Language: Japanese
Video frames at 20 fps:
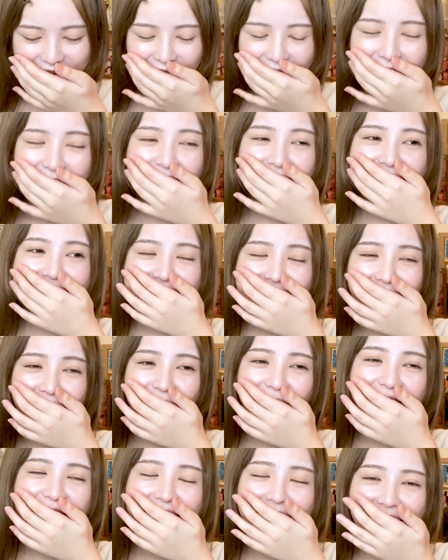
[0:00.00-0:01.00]
そんな
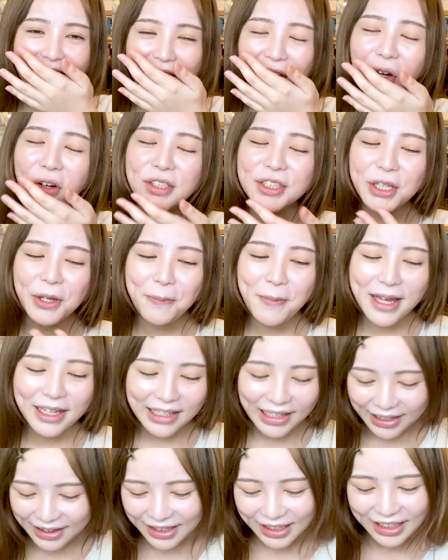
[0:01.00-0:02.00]
さ、マジ少女
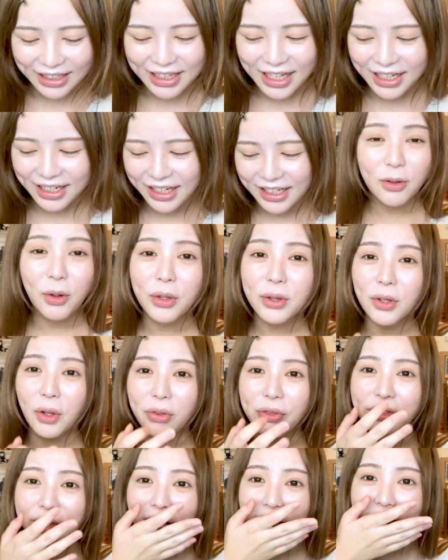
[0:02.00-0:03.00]
漫画的なこ
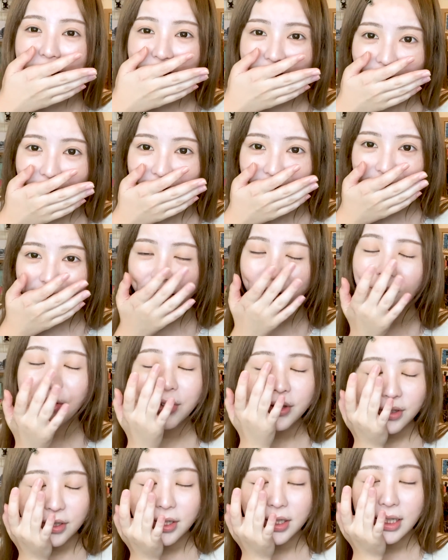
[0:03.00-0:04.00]
となくない
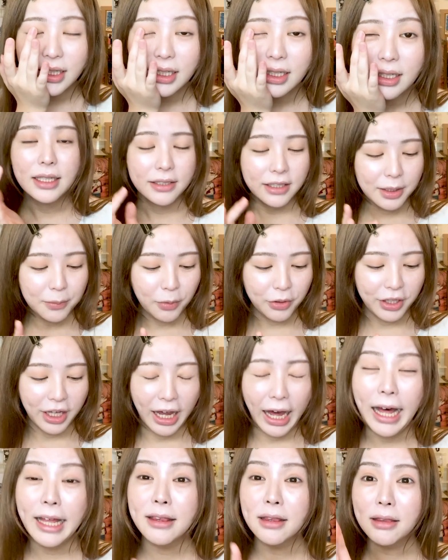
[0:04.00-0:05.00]
本当に。でも
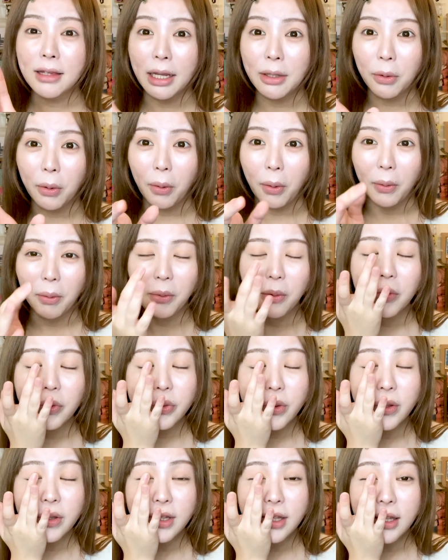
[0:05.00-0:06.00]
ね、あったのよ、
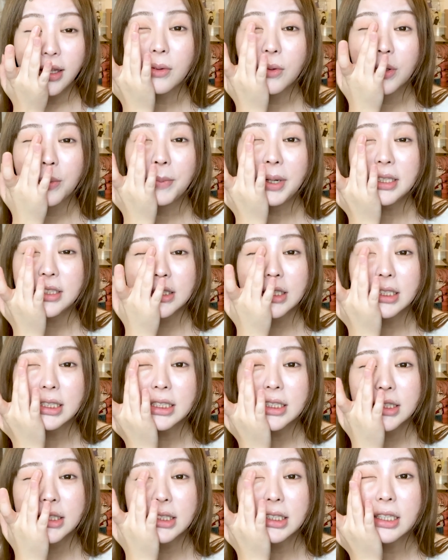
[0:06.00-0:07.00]
本当に。これマジで
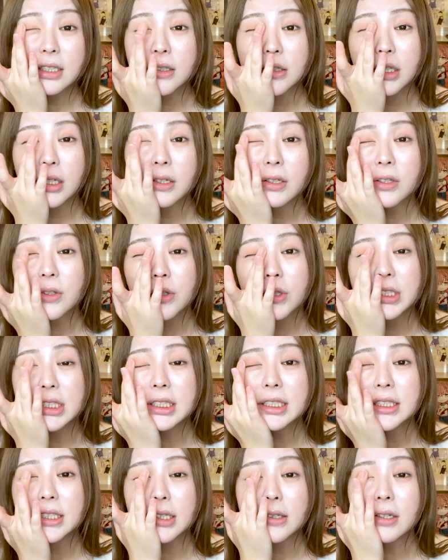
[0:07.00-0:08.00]
信じてくれる人、
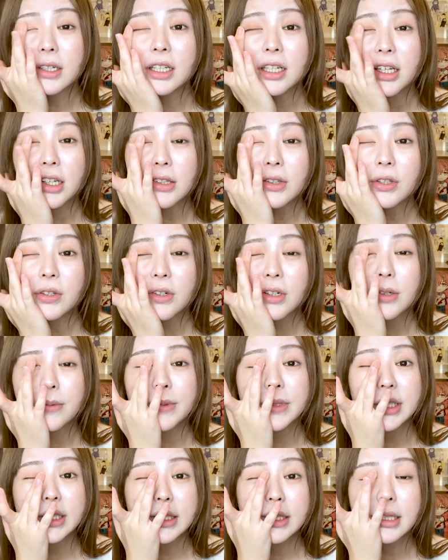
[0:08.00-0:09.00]
信じてくれない人いるか
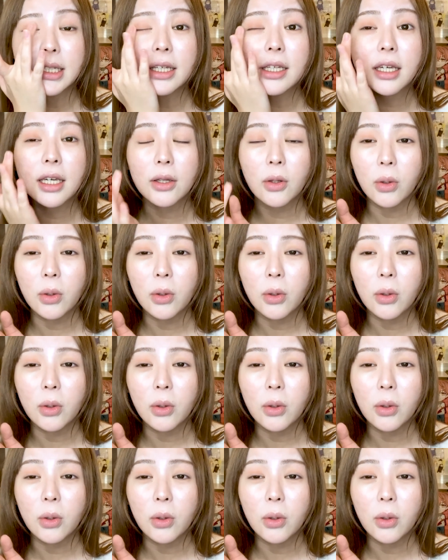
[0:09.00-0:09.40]
もしんないけ